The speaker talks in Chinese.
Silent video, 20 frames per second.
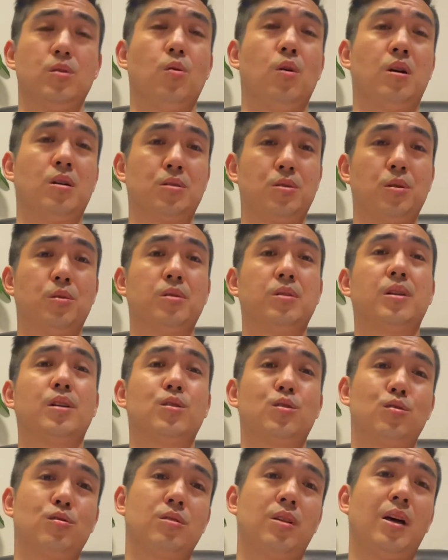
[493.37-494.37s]
网球的这个
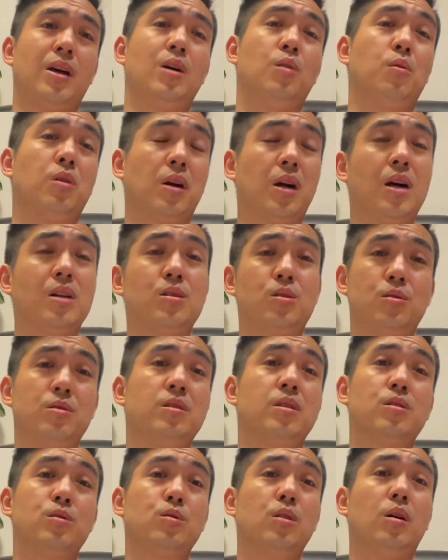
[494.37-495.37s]
时代啊，我看球已
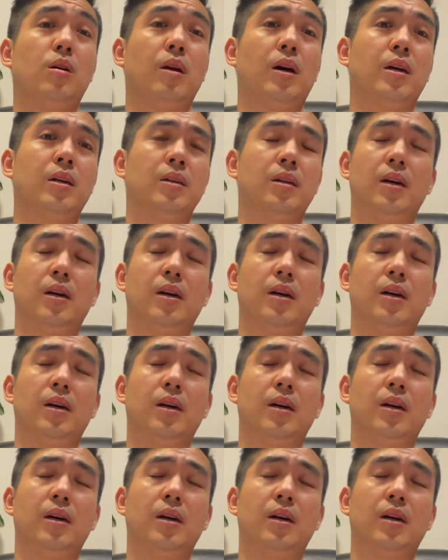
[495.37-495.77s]
经少了，